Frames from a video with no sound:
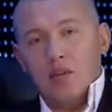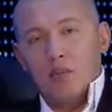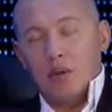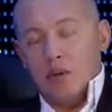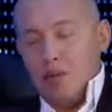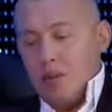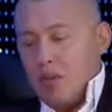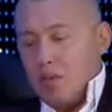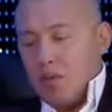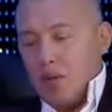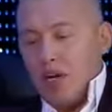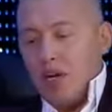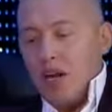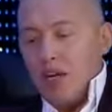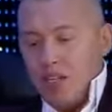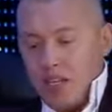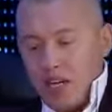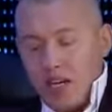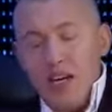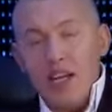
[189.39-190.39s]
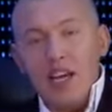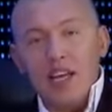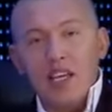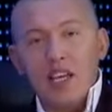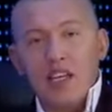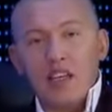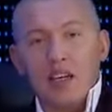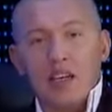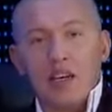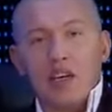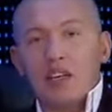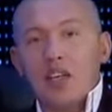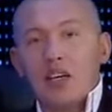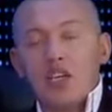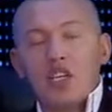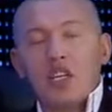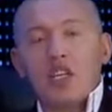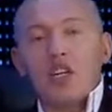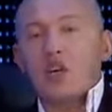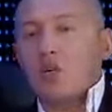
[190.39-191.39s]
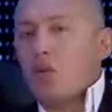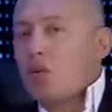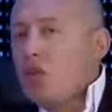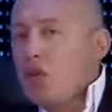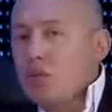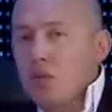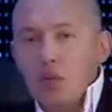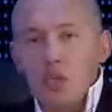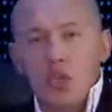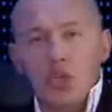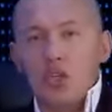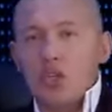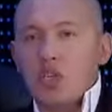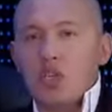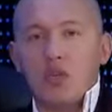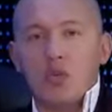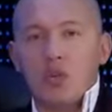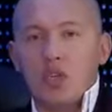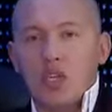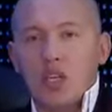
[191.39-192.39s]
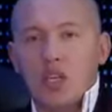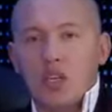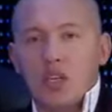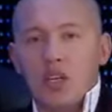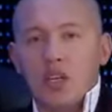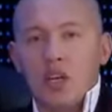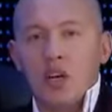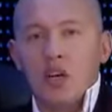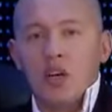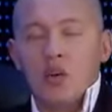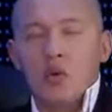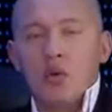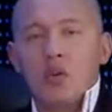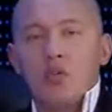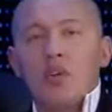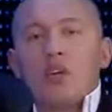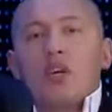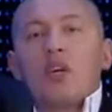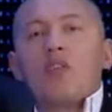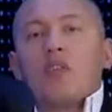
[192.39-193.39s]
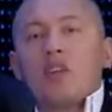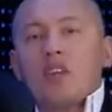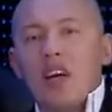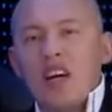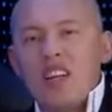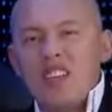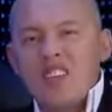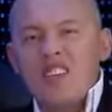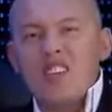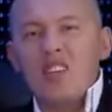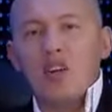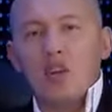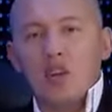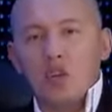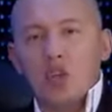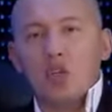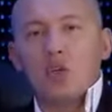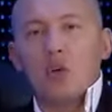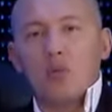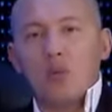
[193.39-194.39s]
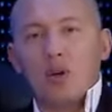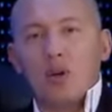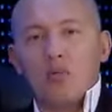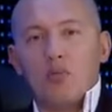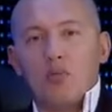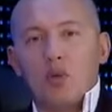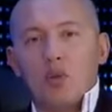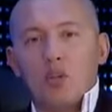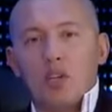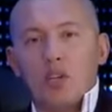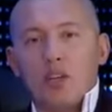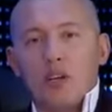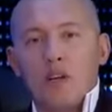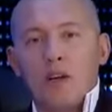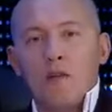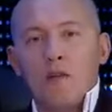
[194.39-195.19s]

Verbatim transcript: Понимаете, проклятие лени – это когда человек, он не может ничего делать. У него не хватает сил, чтобы работать.